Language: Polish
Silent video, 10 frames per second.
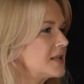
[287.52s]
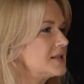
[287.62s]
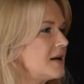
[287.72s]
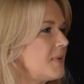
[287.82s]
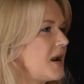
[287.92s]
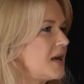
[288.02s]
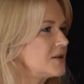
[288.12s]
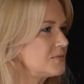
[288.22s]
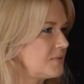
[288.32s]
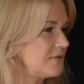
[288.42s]
artysta
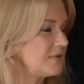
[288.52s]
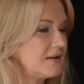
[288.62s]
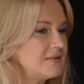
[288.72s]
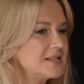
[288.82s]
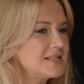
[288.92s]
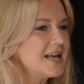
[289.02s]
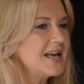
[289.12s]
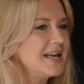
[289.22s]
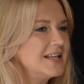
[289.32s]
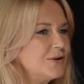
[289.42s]
malarz, prawda?
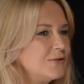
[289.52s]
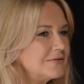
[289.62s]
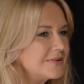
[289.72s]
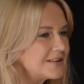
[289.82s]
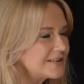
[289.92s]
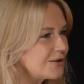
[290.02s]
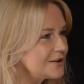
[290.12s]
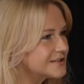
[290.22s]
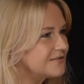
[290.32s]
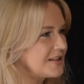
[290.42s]
Więc no,
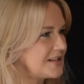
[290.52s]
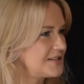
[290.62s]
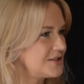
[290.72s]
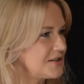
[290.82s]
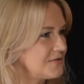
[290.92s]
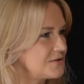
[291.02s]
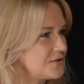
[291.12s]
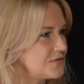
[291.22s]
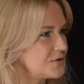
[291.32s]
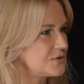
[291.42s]
to jest
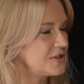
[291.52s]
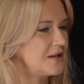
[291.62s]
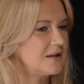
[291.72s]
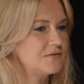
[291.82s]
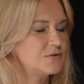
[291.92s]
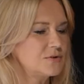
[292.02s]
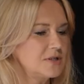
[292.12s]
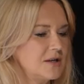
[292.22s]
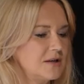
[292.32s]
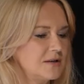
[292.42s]
fantastyczne w, sztuce, w
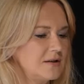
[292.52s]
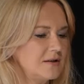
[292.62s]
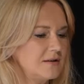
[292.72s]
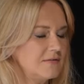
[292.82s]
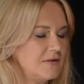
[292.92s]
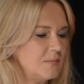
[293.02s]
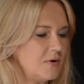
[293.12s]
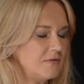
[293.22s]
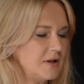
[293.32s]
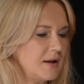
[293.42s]
sztuce y,
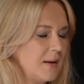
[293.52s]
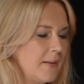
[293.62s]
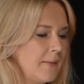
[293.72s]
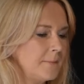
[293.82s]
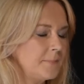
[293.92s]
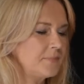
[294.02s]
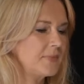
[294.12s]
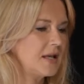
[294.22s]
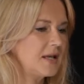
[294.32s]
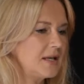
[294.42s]
filmowej.
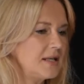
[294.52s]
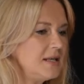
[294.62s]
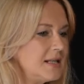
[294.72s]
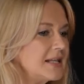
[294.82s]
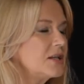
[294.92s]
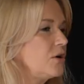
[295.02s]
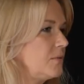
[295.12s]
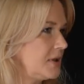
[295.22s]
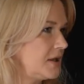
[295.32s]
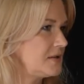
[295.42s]
Mm, e, I
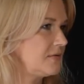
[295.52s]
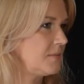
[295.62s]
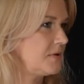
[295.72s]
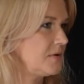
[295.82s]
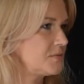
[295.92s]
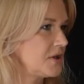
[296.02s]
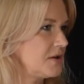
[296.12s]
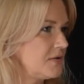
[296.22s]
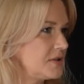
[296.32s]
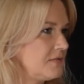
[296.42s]
dlatego my nazywamy
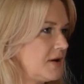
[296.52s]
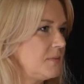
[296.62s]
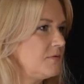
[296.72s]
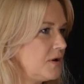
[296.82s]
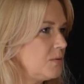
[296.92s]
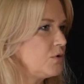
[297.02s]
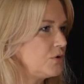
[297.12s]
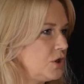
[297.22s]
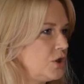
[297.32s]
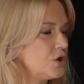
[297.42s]
Dwa Brzegi festiwalem
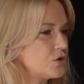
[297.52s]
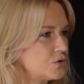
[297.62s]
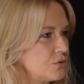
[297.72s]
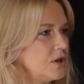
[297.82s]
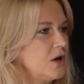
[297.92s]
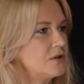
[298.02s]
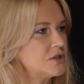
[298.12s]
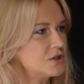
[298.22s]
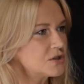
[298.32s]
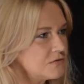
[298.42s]
filmu i sztuki.
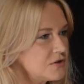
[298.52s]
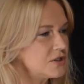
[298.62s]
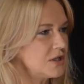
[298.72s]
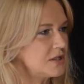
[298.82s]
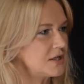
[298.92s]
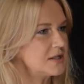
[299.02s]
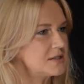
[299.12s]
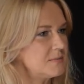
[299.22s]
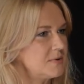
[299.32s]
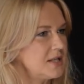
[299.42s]
On jest rzeczywiście
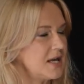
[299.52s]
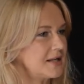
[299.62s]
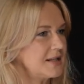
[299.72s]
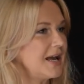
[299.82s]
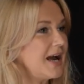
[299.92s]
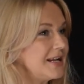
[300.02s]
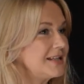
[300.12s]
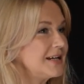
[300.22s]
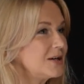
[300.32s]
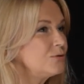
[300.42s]
interdyscyplinarny,
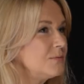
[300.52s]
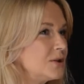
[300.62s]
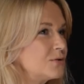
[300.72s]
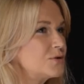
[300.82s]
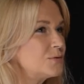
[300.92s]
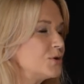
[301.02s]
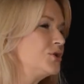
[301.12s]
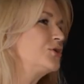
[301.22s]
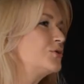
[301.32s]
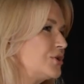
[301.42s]
ale tych argumentów,
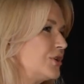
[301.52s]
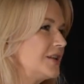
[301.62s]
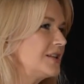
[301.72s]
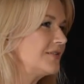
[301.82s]
czym on się różni od